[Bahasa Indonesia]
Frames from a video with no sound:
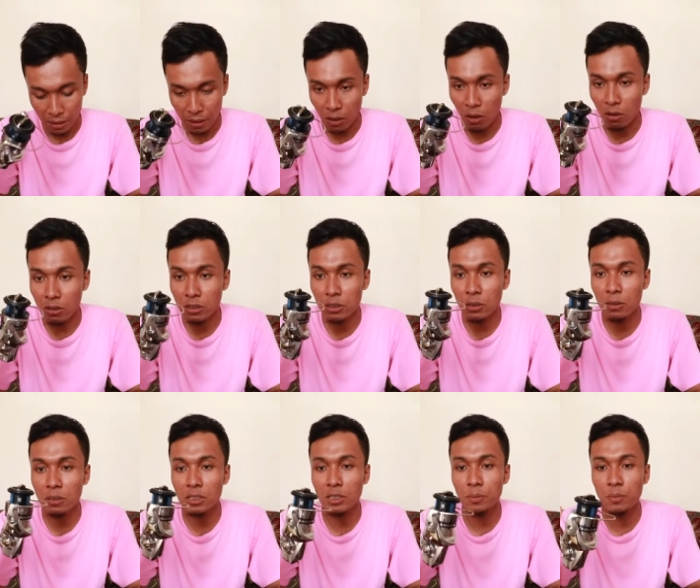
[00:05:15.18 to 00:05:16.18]
Long
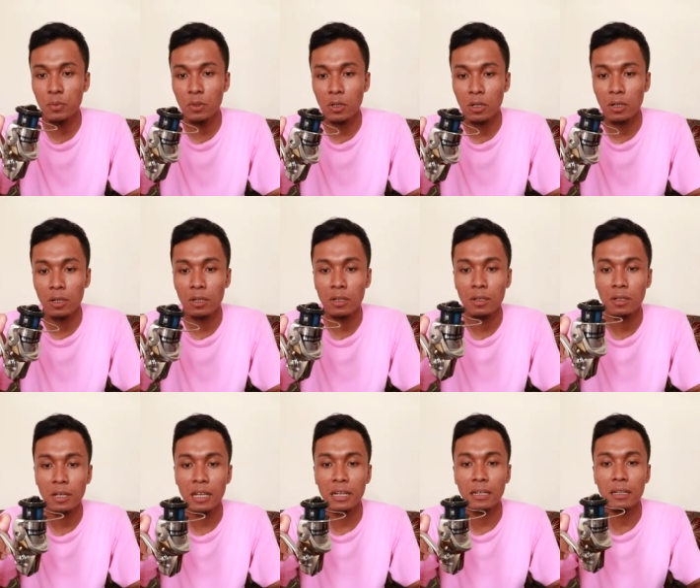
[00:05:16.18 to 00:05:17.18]
stroke spool.
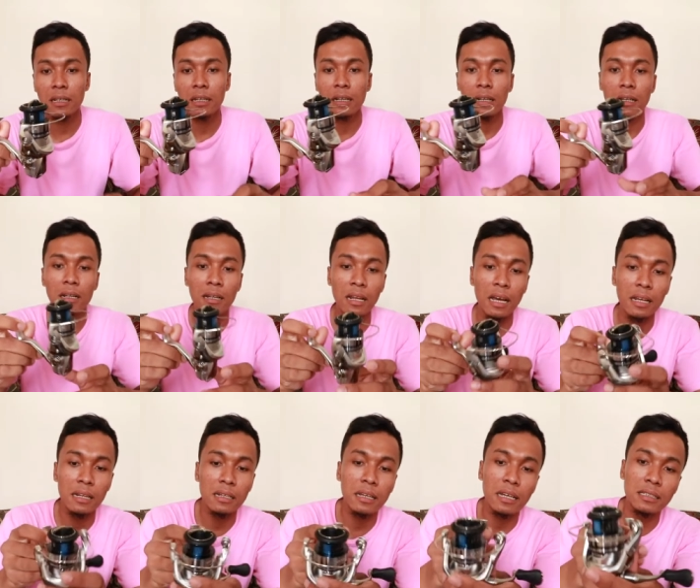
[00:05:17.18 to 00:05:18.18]
Nah,
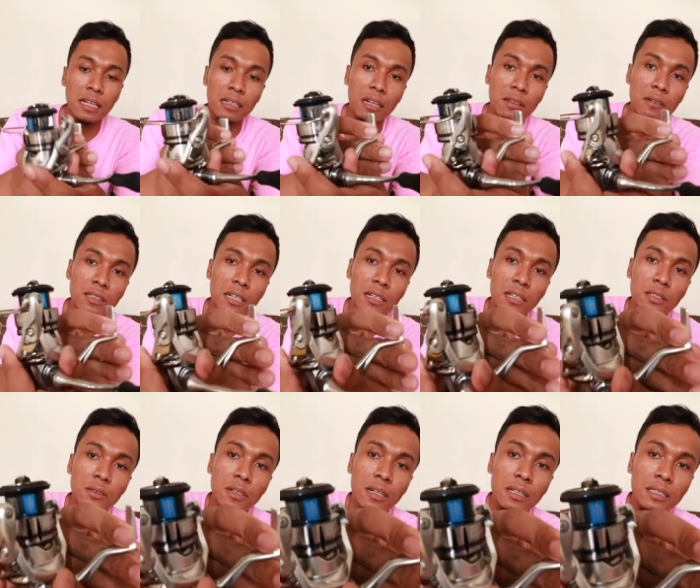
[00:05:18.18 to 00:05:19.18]
ini guys, ada tulisannya
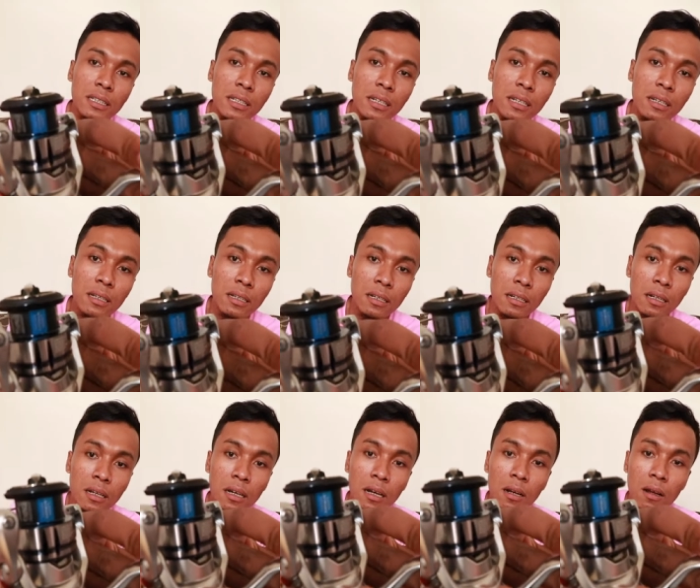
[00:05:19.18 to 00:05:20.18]
juga di sini
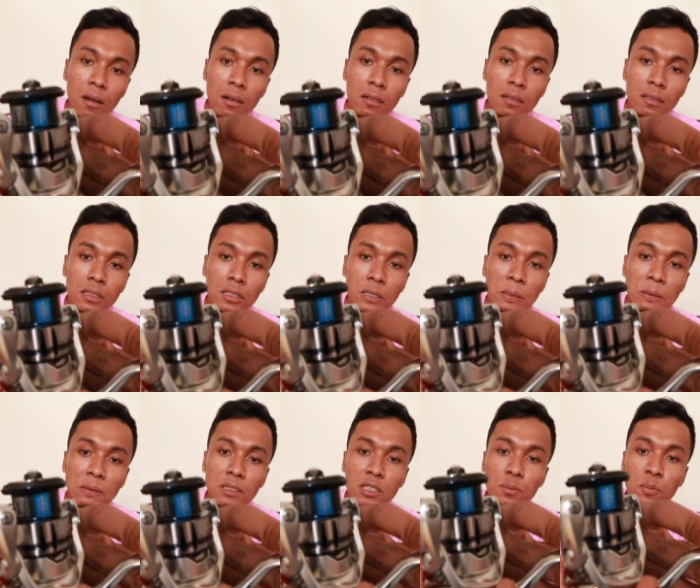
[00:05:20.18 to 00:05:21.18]
long
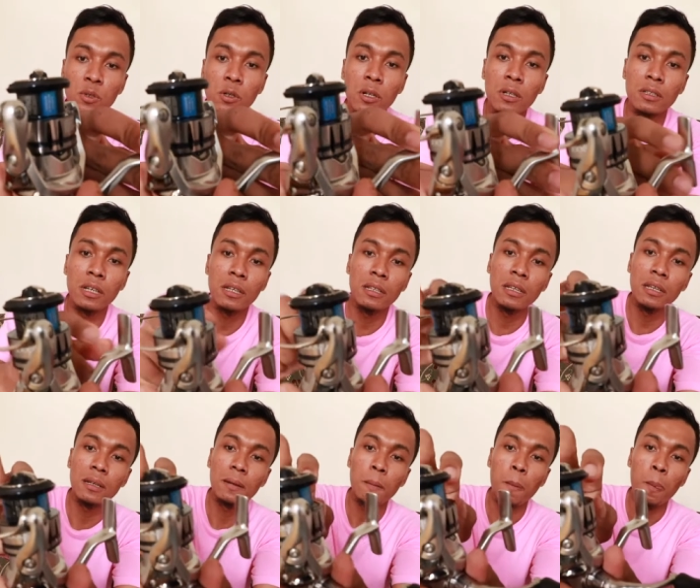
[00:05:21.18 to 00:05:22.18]
stroke spool. Jadi
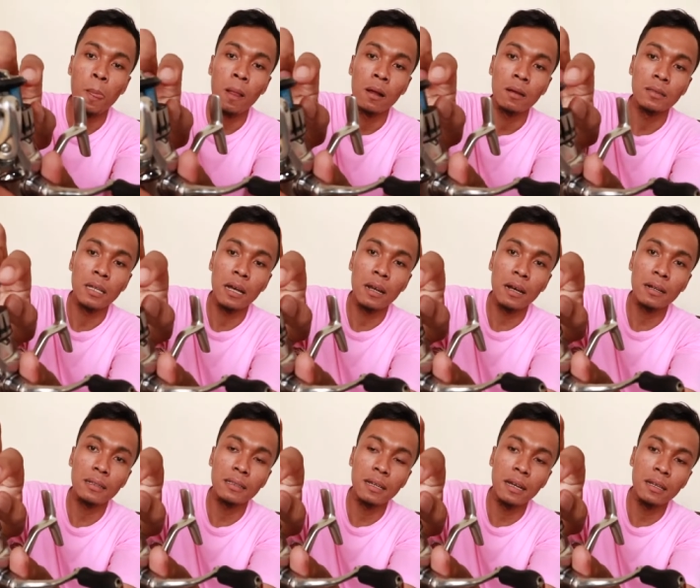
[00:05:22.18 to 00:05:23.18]

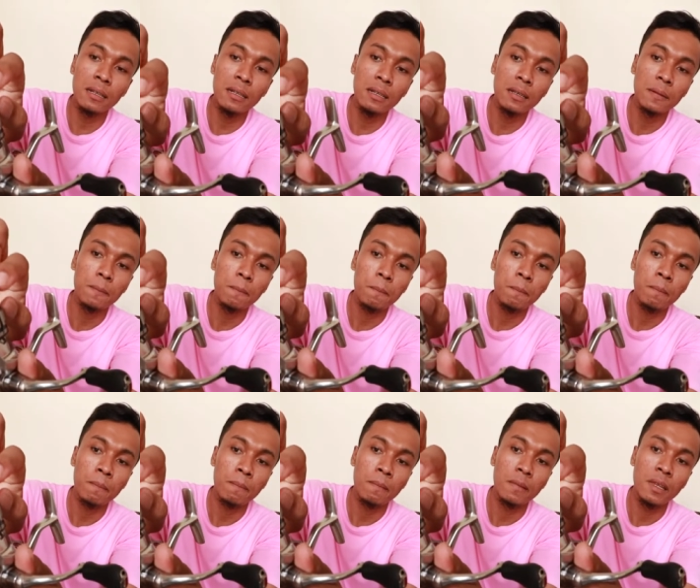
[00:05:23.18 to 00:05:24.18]
jaraknya ini
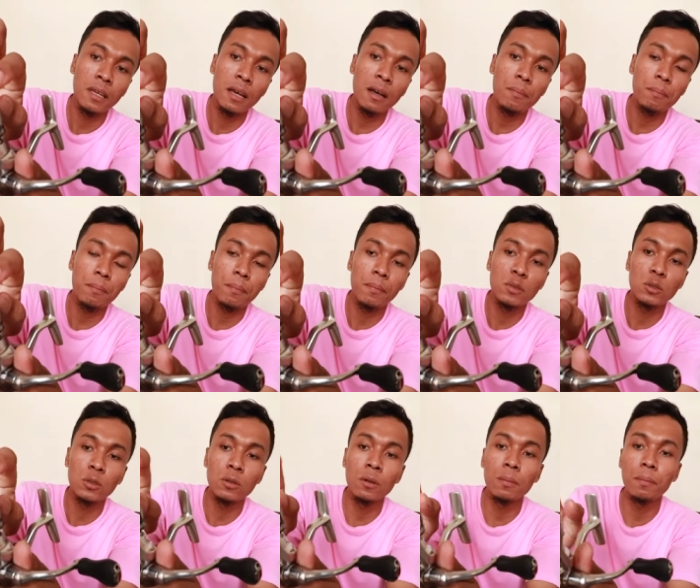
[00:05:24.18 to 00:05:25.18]
dia
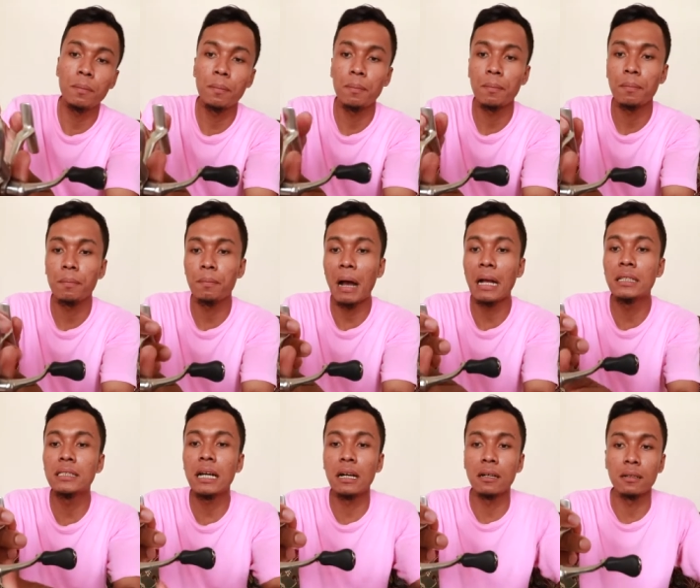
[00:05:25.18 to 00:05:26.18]
cukup
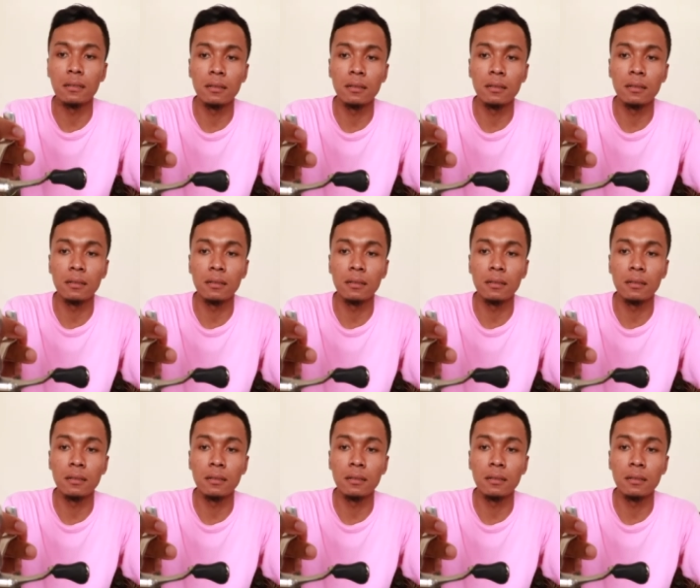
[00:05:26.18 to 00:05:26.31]
panjang.